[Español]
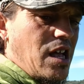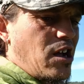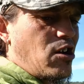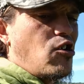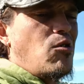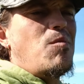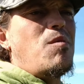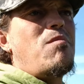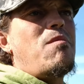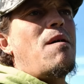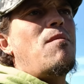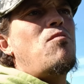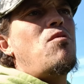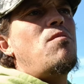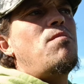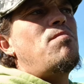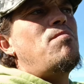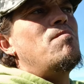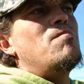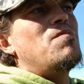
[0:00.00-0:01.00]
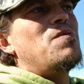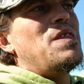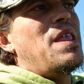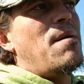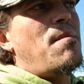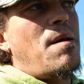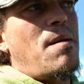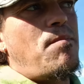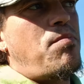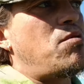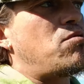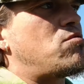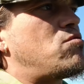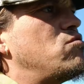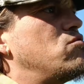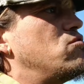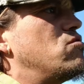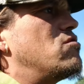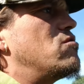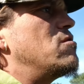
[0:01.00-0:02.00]
¿Cómo vamos a dar más por
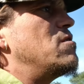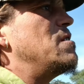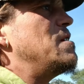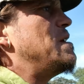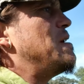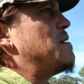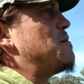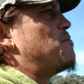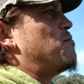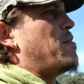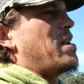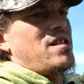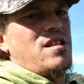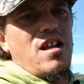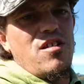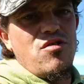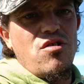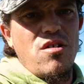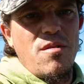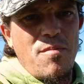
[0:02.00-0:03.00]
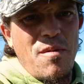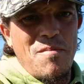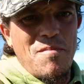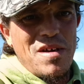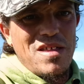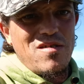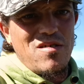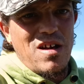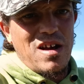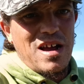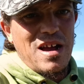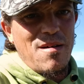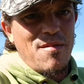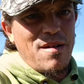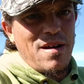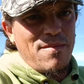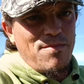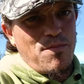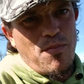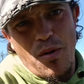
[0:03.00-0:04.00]
culo? metiéndolo por medio de las
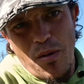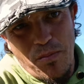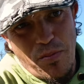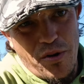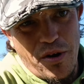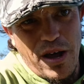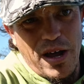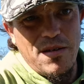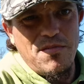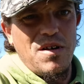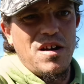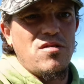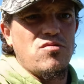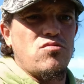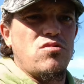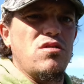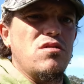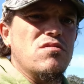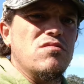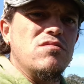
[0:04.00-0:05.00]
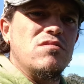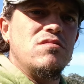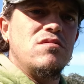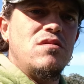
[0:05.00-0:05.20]
cabras, pues por ahí va los tíos.